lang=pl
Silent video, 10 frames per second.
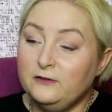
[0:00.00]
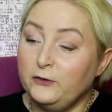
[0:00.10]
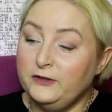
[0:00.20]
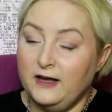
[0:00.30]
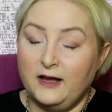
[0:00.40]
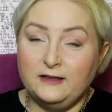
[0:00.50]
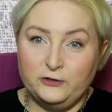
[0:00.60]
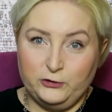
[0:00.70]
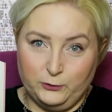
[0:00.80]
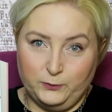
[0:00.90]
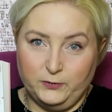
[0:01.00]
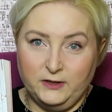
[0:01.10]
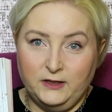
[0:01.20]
to idealny ślub.